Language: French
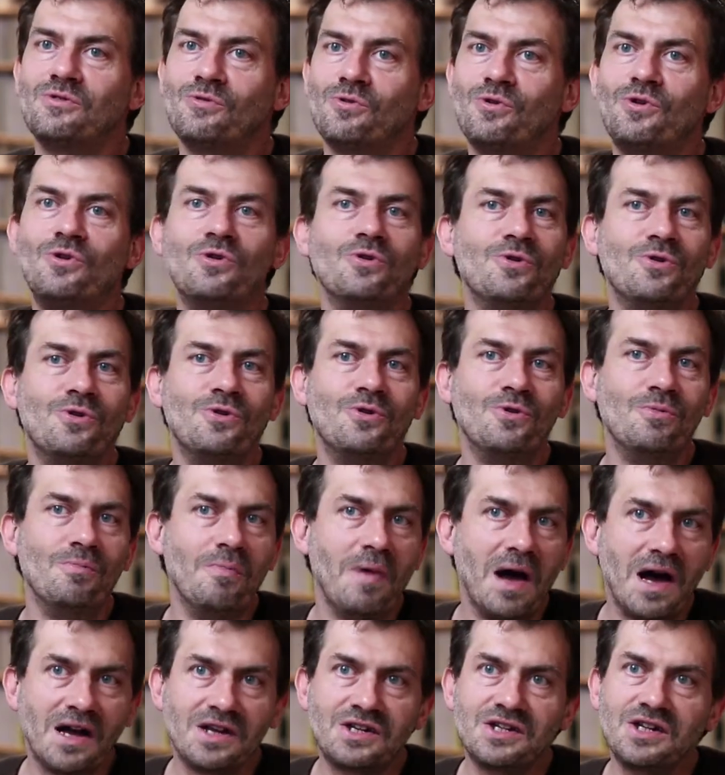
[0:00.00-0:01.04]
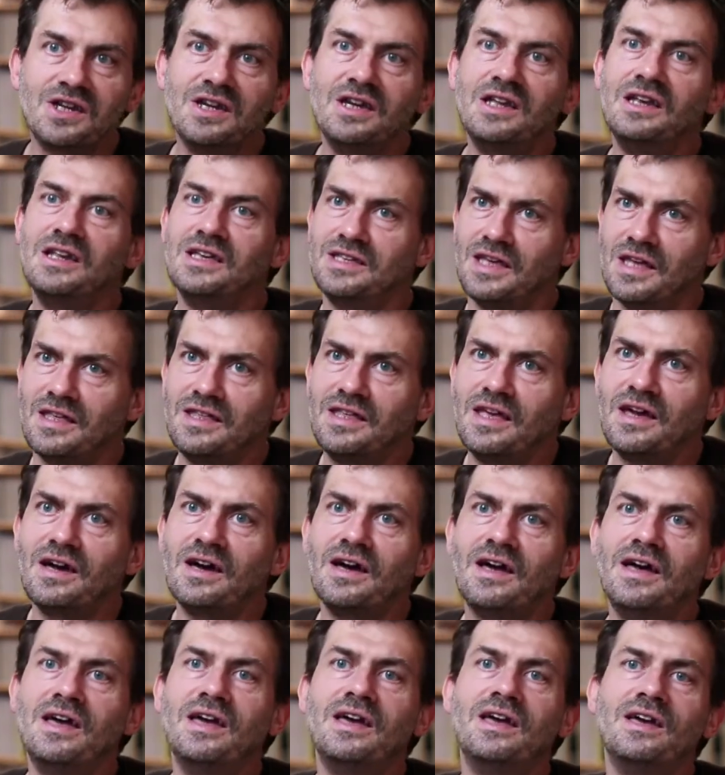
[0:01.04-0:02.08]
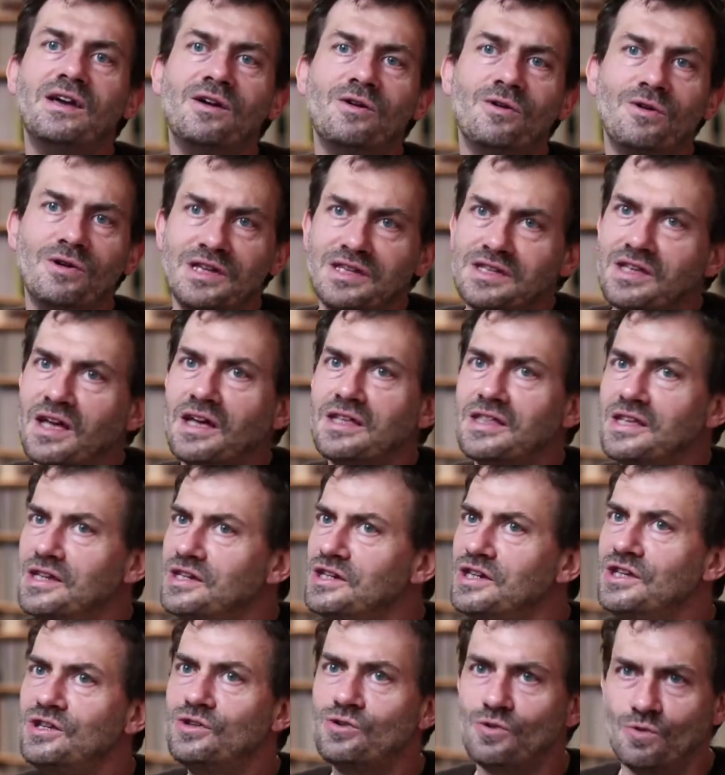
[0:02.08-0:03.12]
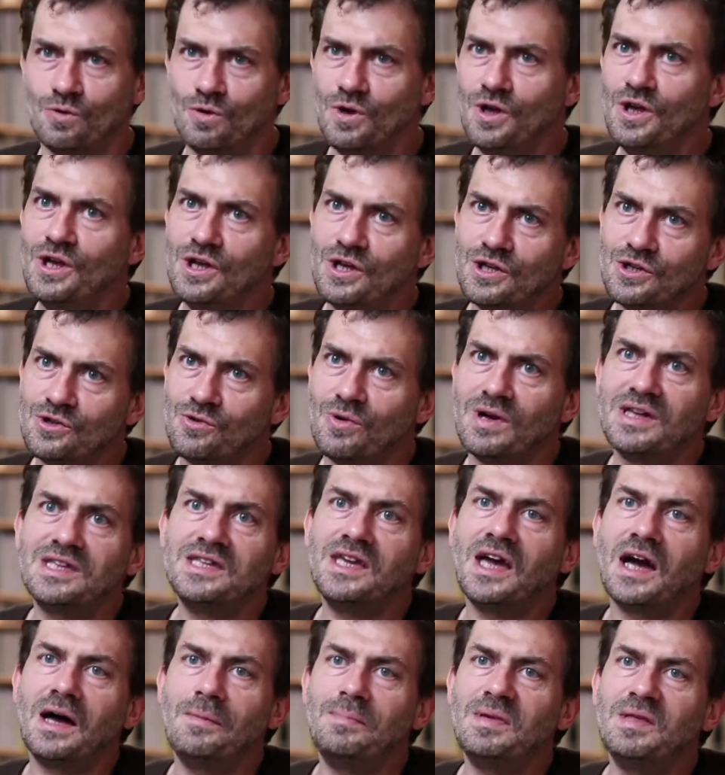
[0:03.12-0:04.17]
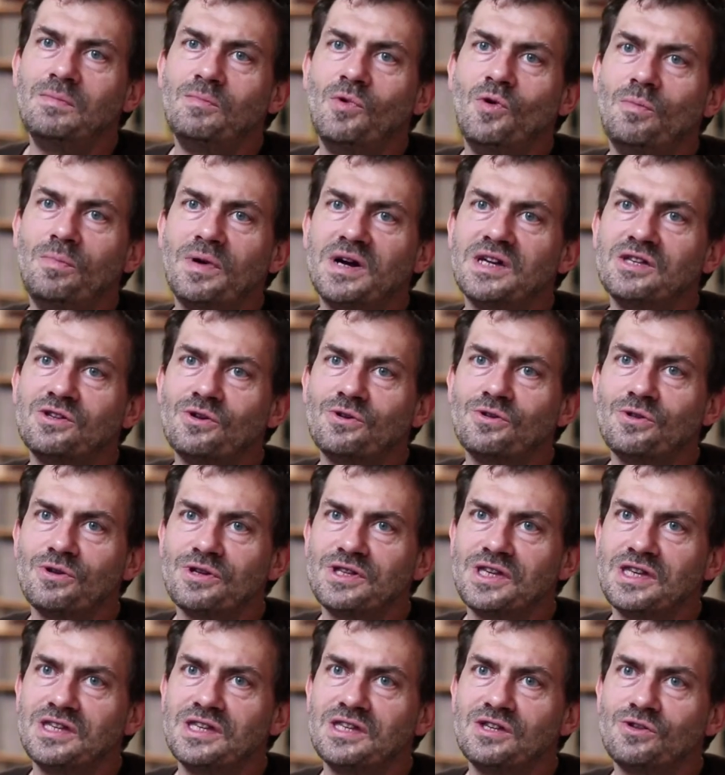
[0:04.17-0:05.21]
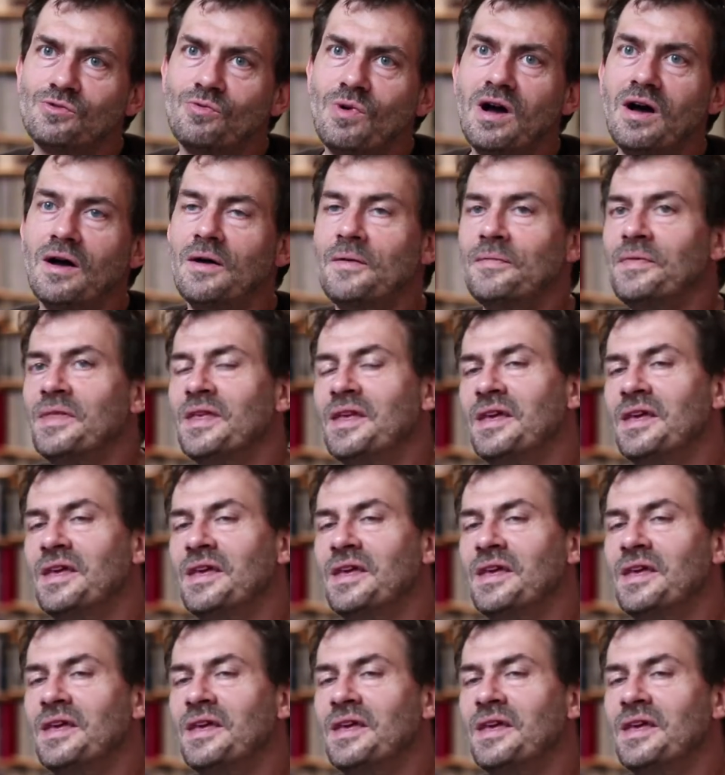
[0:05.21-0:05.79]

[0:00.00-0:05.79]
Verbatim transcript: Donc le, marché, les intérêts, euh, les stratégies sont, assez rapidement présentes dans ces histoires.